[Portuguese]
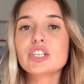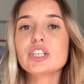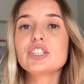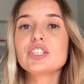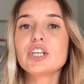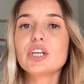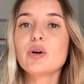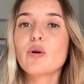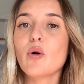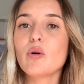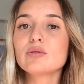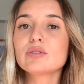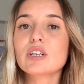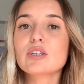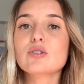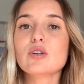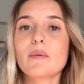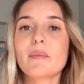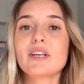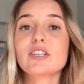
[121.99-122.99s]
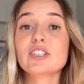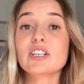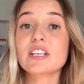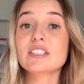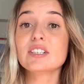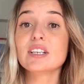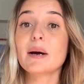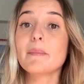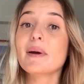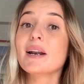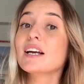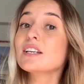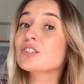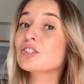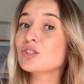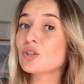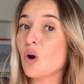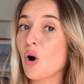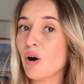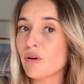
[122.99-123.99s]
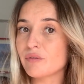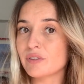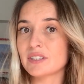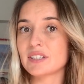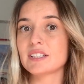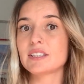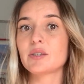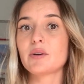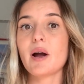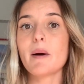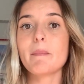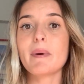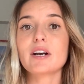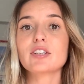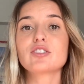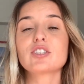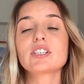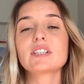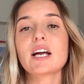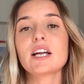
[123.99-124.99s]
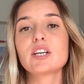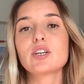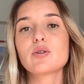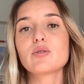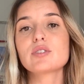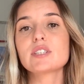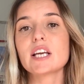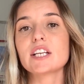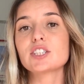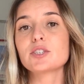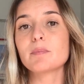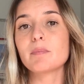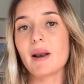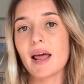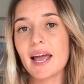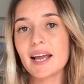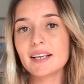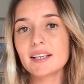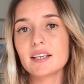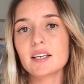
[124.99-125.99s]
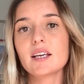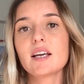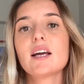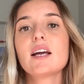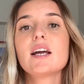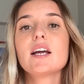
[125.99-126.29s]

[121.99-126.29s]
a gente encontra somente nas câmeras novas, então é a partir da Hero 7 Black